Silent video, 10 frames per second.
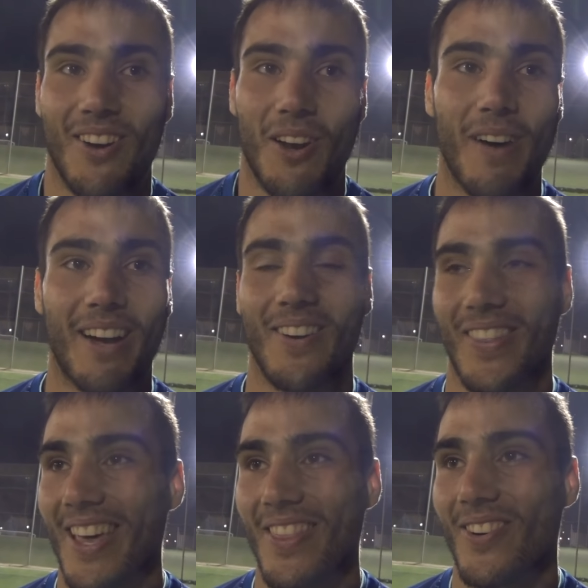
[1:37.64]
los, vas
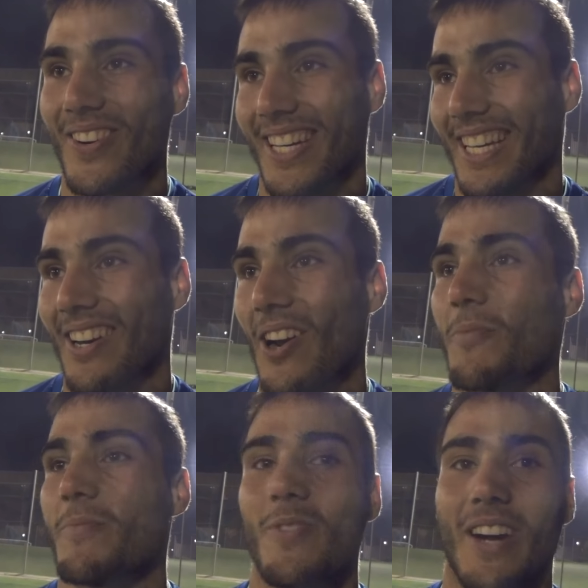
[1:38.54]
conociendo y no es lo
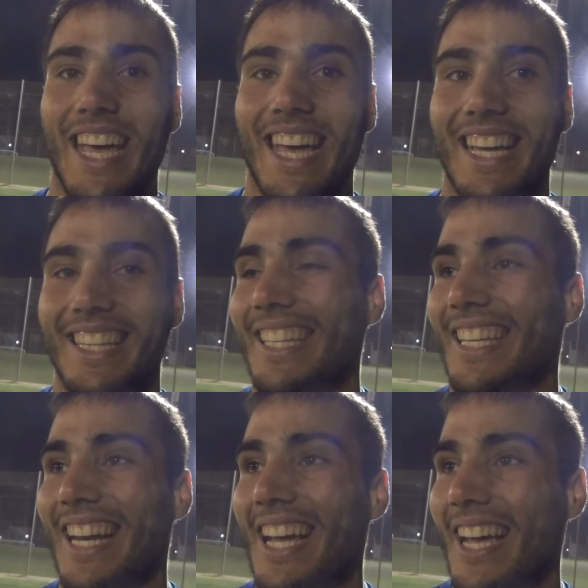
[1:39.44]
mismo que te
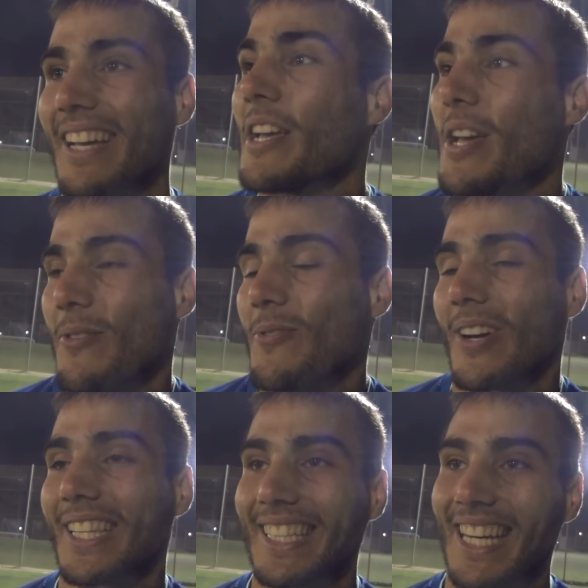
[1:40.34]
tire uno
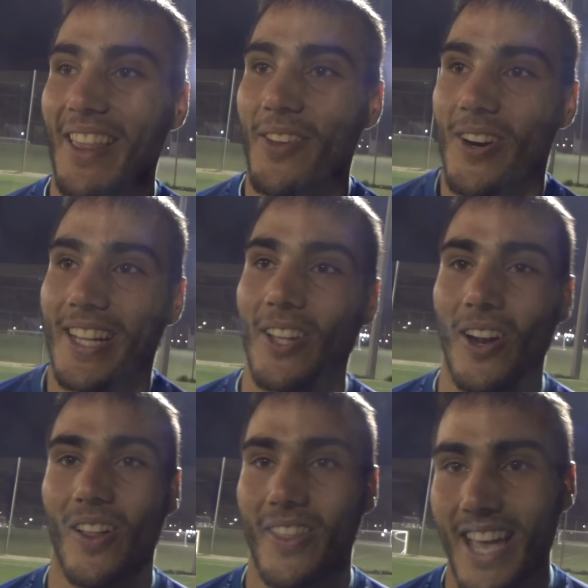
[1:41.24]
que está entrenando con esto
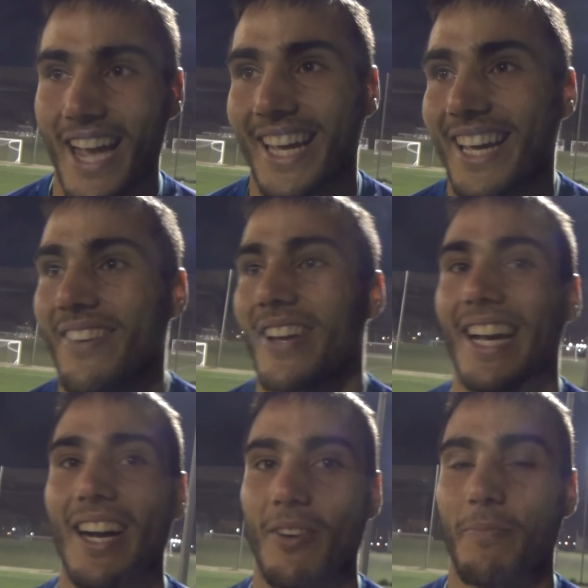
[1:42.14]
a los días que
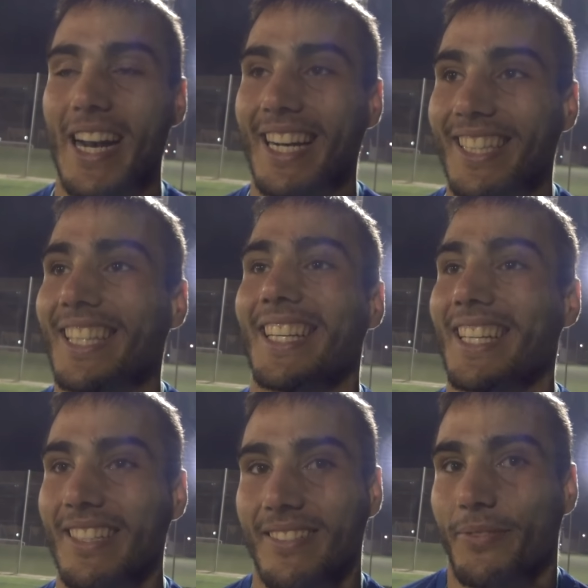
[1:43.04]
venga un
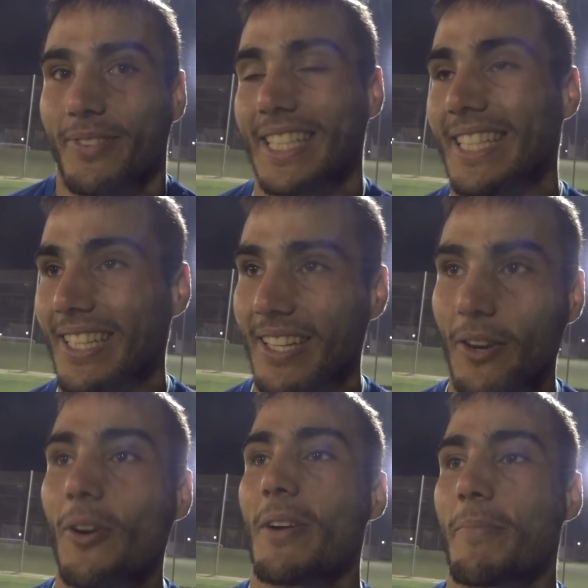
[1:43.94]
penalti y,
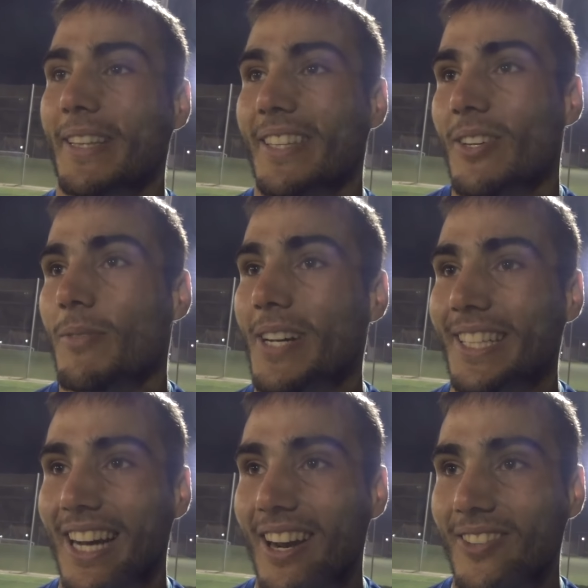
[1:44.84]
luego en el partido puede
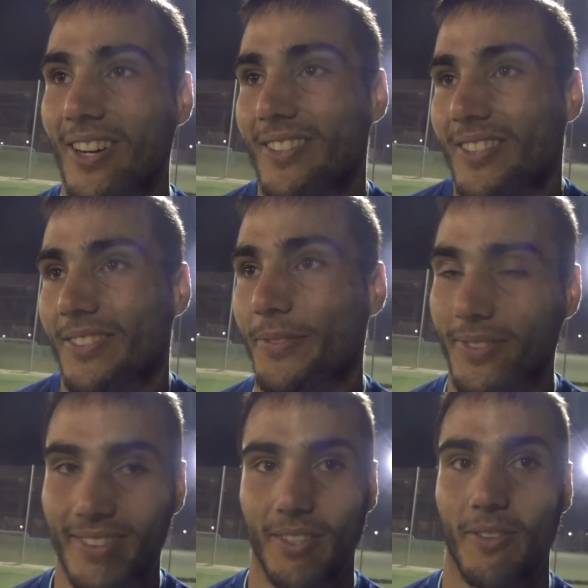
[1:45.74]
tirarlo
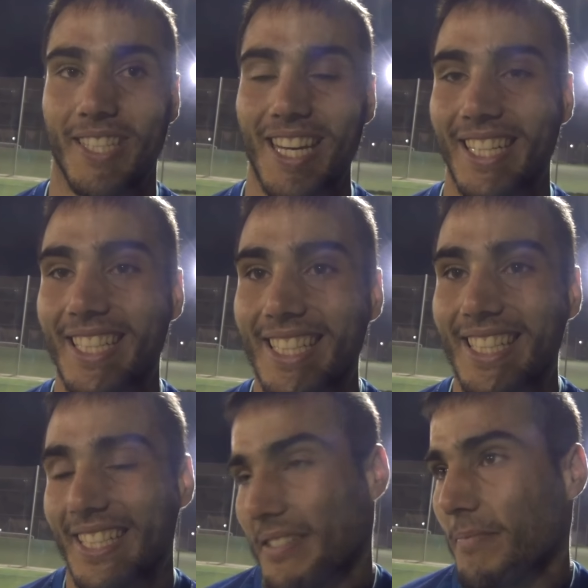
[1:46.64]
donde sea.
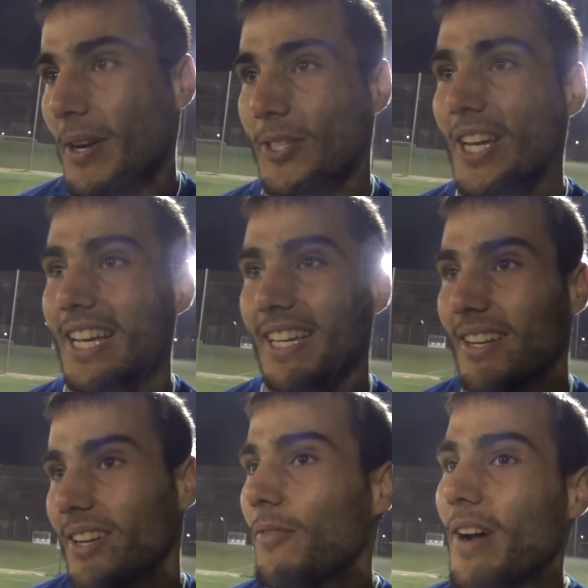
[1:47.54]
Pero sí,
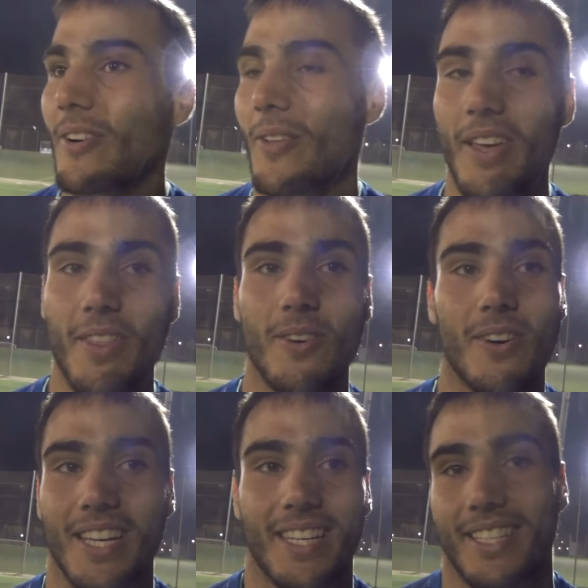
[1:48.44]
los vas
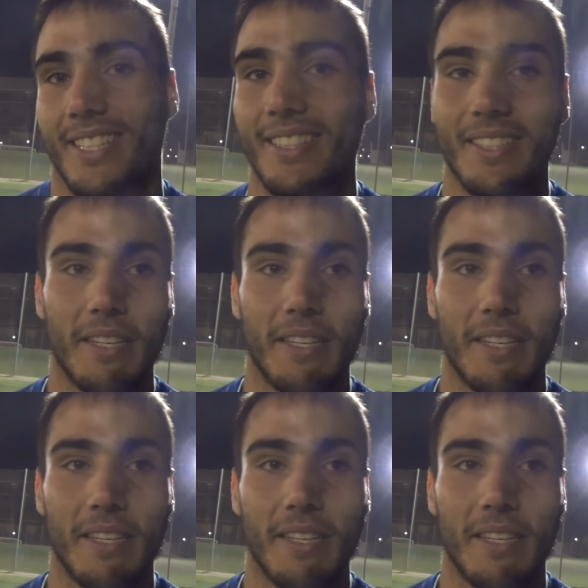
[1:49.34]
conociendo y